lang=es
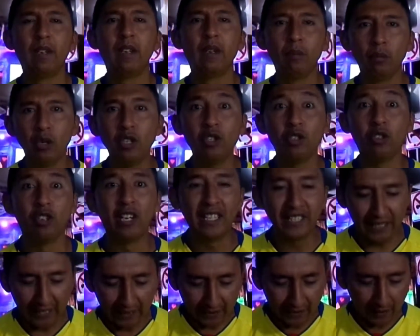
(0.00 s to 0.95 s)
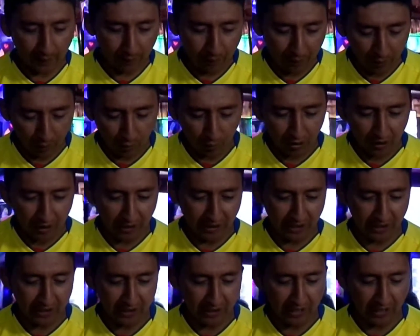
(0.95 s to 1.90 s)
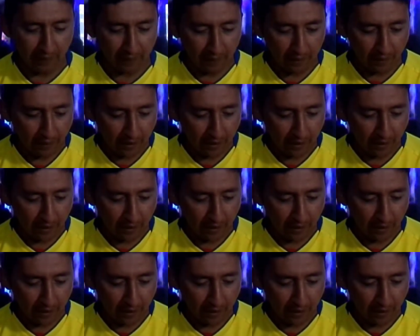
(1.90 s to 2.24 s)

bueno, la sexta pregunta dice,